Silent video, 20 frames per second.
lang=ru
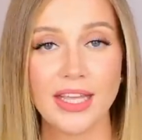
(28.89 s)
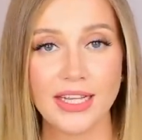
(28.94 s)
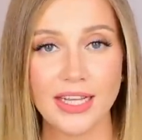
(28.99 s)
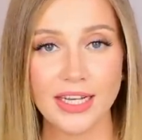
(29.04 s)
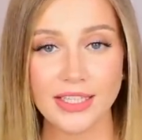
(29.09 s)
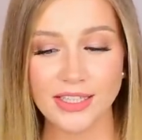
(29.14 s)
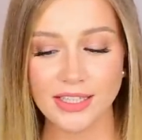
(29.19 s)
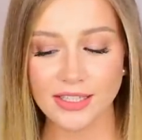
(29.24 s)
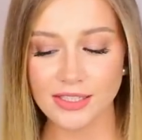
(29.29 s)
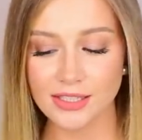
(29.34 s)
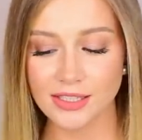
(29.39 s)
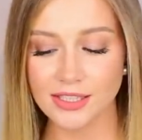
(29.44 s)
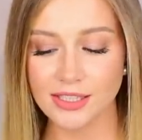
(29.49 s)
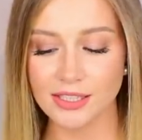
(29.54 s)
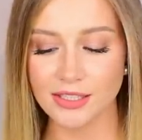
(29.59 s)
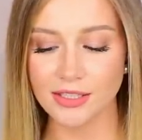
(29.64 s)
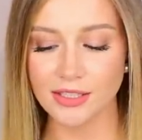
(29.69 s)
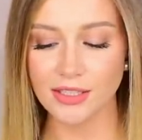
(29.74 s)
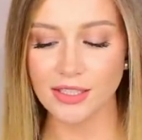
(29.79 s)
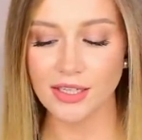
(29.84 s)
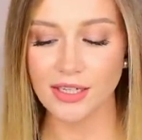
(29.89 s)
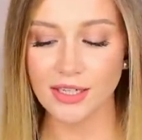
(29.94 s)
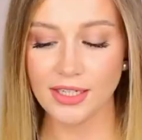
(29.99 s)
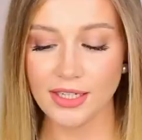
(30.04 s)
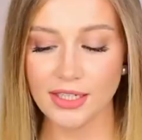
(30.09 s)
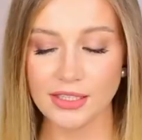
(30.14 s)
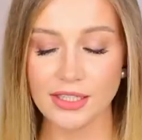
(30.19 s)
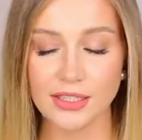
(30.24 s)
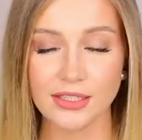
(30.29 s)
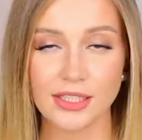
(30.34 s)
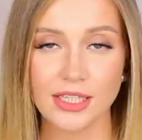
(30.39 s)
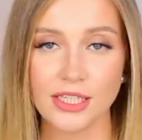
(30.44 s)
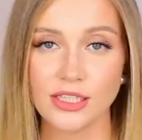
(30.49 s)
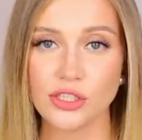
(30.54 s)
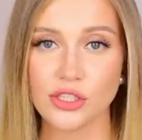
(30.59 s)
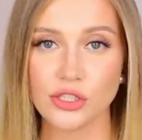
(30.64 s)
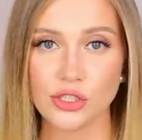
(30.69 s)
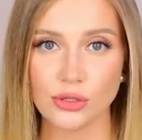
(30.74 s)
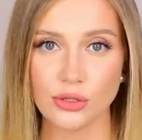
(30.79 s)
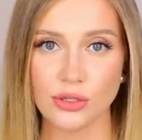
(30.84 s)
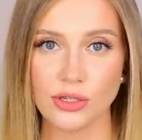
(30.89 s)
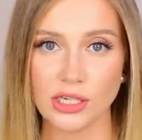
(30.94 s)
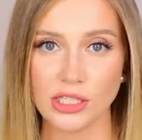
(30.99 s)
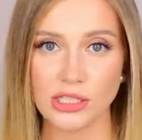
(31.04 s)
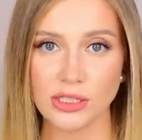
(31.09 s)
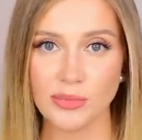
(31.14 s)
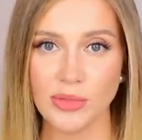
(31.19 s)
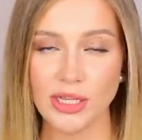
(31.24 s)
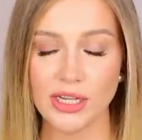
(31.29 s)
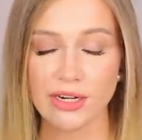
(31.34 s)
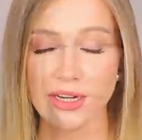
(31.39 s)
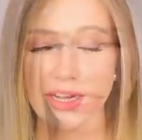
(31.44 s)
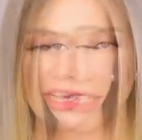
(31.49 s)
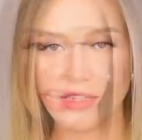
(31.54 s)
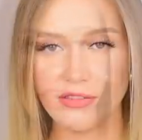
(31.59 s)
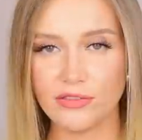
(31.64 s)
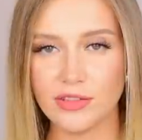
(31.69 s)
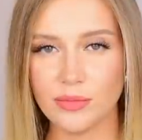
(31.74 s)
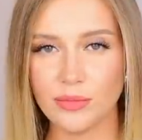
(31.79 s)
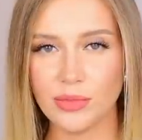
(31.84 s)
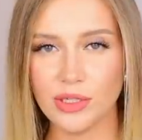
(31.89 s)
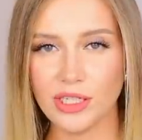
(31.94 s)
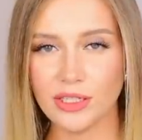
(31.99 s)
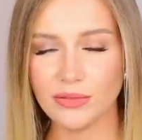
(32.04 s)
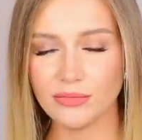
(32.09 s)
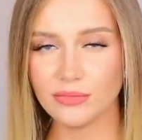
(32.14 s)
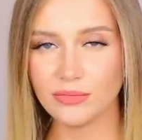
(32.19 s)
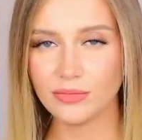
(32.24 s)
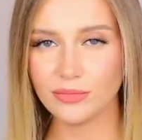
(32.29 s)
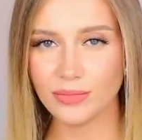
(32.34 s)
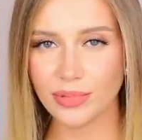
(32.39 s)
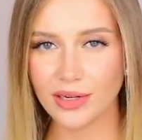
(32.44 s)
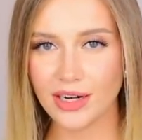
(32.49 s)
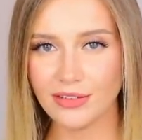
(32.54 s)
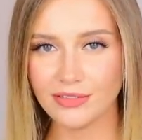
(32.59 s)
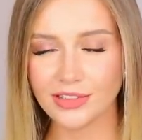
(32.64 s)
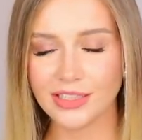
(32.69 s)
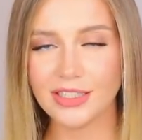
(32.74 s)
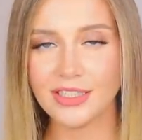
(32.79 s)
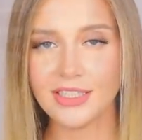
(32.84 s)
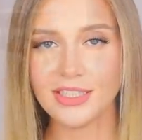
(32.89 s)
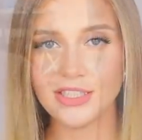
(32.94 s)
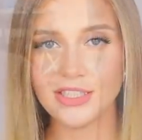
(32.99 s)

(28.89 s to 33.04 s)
Я так и сделала, это 36 размер, и вы были правы.